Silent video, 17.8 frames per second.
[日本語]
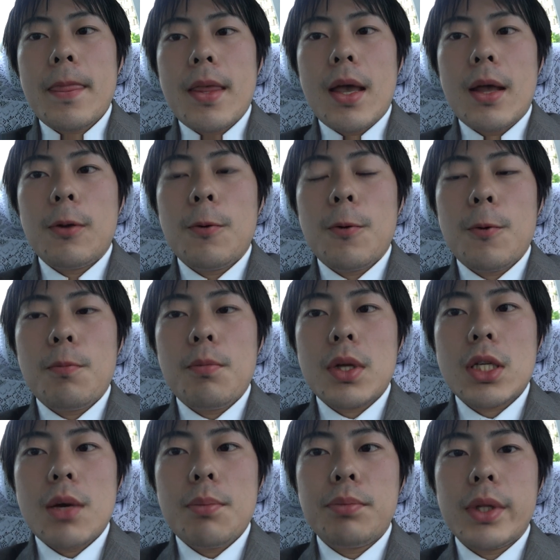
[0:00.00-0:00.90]
あのま
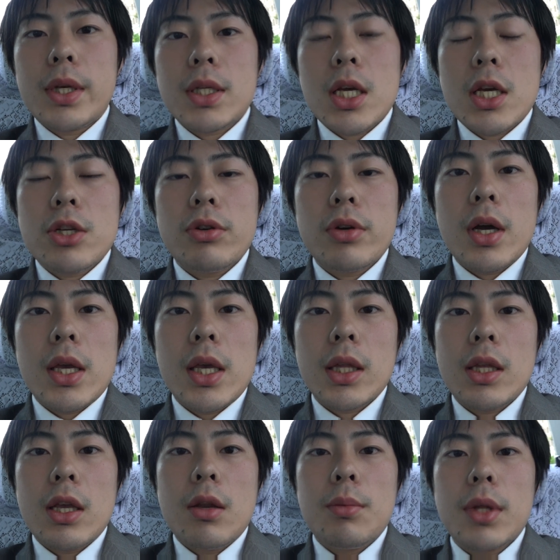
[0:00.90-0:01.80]
あ、ジャンプで最終回
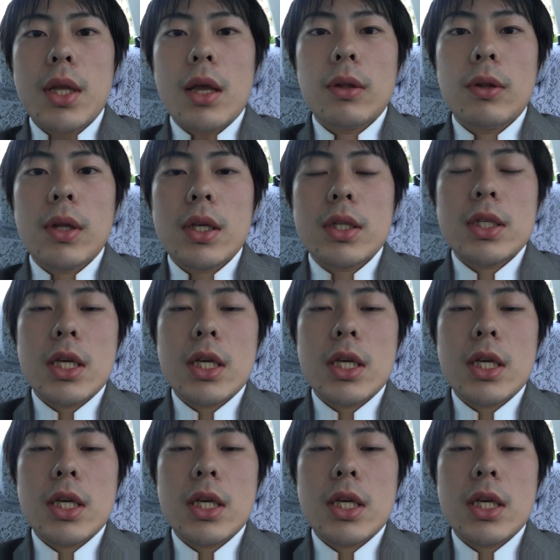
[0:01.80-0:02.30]
やってるみたいなので、